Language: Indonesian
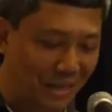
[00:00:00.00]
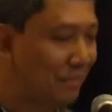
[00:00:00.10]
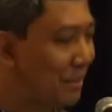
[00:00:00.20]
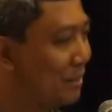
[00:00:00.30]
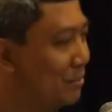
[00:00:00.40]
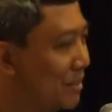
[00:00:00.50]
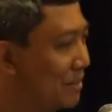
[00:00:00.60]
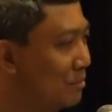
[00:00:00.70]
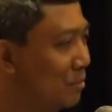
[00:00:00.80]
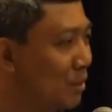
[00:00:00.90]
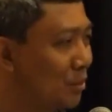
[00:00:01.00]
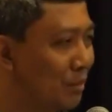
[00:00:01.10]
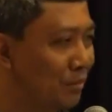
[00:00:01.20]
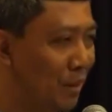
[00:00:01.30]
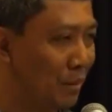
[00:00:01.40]
kenapa dibuat bahwa
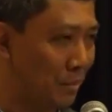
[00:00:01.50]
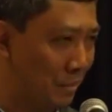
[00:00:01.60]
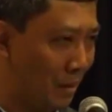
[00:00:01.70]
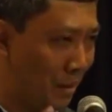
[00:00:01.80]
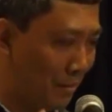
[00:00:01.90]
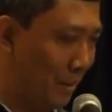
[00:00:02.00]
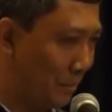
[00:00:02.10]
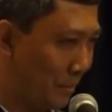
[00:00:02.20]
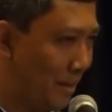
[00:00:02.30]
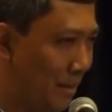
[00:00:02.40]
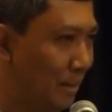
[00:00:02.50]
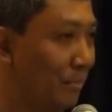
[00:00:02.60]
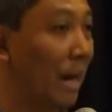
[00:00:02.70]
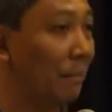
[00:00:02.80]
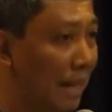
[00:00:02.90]
Tuhan bahwa, bahwa apa Nietzsche
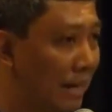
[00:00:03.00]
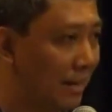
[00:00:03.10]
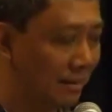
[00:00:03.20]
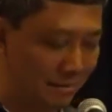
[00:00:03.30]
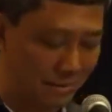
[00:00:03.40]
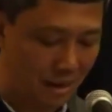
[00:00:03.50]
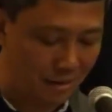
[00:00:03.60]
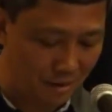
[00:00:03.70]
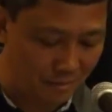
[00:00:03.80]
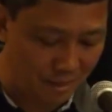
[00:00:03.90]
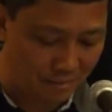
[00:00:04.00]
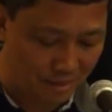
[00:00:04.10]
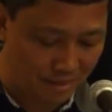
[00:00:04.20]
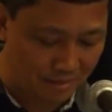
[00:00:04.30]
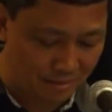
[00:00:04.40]
meramalkan tidak ada
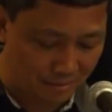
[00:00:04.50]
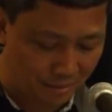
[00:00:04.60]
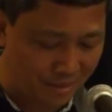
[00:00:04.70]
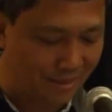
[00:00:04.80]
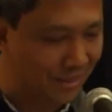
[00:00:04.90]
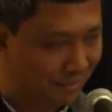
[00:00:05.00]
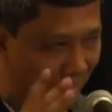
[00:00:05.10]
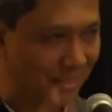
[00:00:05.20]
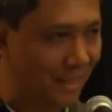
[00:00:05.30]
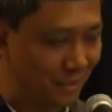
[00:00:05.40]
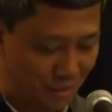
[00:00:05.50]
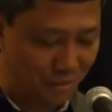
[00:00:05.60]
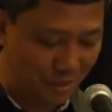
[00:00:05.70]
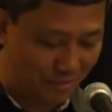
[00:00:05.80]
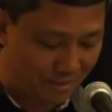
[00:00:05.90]
meramalkan memang Nietzsche mengatakan Tuhan
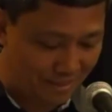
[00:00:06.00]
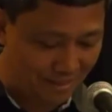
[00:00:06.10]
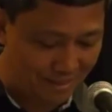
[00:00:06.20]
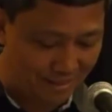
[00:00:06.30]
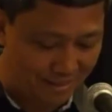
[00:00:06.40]
sudah mati